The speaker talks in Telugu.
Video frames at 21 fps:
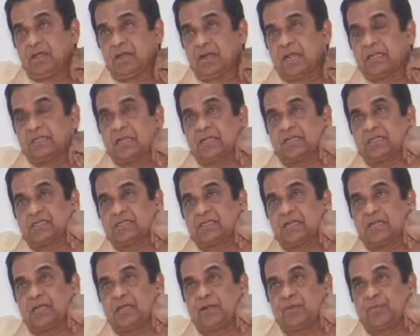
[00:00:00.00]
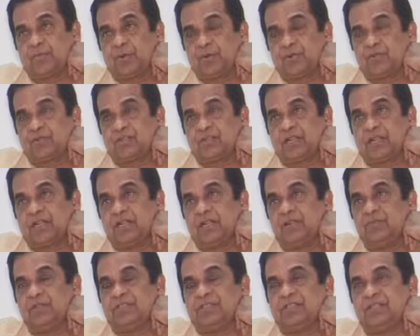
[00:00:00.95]
రాధాకృష్ణ గారు ప్రొడ్యూసర్గా
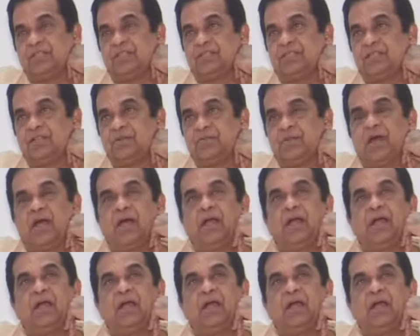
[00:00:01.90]
నిర్మించిన ఈ సినిమా